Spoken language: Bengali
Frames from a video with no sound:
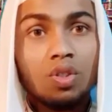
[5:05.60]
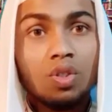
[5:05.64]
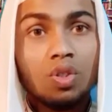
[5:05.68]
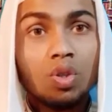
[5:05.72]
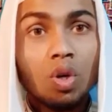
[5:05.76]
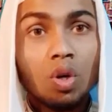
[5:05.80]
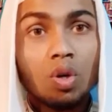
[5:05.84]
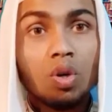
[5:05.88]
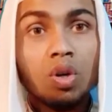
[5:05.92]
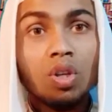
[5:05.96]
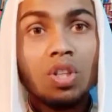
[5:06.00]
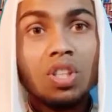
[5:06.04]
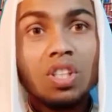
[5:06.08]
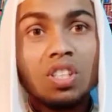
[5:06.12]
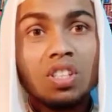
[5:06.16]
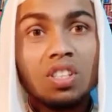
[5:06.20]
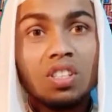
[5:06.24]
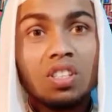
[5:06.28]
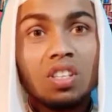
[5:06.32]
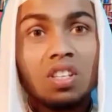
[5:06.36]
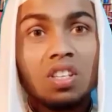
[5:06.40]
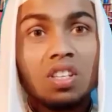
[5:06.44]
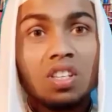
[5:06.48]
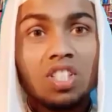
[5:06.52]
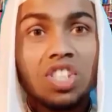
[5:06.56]
যখনই
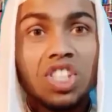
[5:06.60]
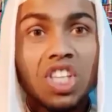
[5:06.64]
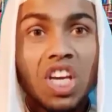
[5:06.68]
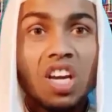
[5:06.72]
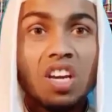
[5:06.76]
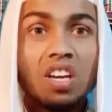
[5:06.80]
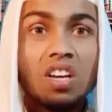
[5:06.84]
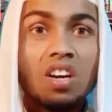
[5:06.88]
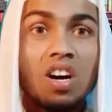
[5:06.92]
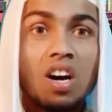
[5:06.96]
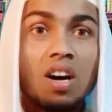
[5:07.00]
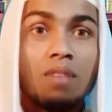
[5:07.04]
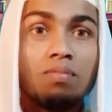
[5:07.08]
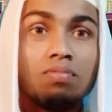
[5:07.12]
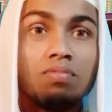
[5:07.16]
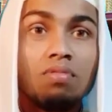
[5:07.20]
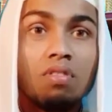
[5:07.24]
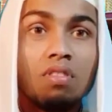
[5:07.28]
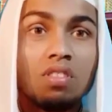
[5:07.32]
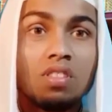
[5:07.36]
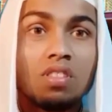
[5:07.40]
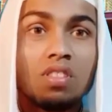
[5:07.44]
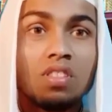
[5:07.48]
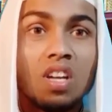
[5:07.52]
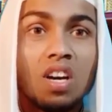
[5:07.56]
শেখ
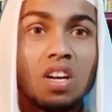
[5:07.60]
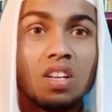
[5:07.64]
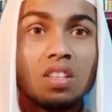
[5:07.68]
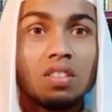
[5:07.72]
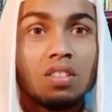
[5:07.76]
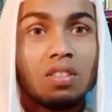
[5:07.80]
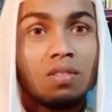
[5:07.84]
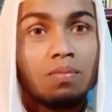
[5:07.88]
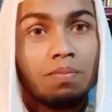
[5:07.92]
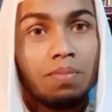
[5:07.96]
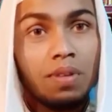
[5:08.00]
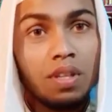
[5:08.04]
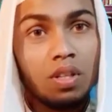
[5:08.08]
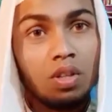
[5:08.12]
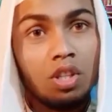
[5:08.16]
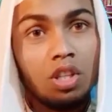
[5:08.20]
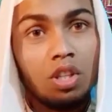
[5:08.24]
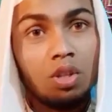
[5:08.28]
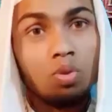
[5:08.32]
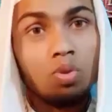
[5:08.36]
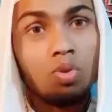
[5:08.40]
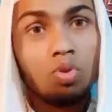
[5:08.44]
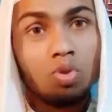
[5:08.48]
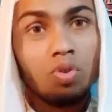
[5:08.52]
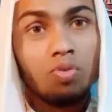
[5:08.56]
আব্দুর রাজ্জাক বিন
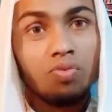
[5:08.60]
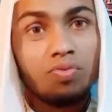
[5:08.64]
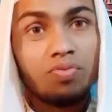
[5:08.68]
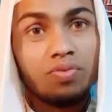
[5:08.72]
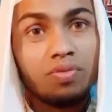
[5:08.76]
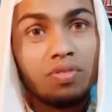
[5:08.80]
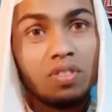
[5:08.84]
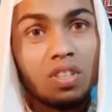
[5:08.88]
ইউসুফ